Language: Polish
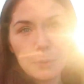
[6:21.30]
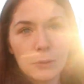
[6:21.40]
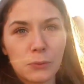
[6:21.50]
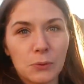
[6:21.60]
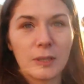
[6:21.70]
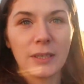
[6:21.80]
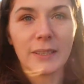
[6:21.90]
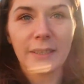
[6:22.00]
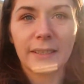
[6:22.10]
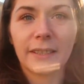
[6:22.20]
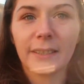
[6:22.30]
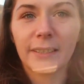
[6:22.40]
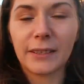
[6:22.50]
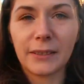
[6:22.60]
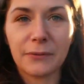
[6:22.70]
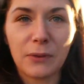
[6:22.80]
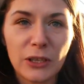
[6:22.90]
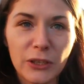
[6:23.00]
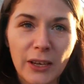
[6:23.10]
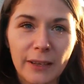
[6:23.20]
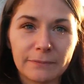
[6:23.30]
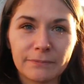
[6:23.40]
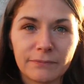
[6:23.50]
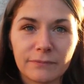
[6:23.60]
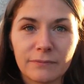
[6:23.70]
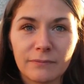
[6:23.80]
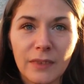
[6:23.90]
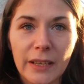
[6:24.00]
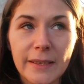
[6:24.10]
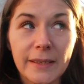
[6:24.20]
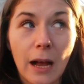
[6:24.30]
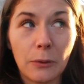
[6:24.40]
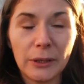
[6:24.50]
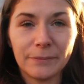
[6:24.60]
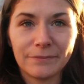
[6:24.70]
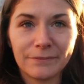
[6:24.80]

boku e, właśnie tej skały.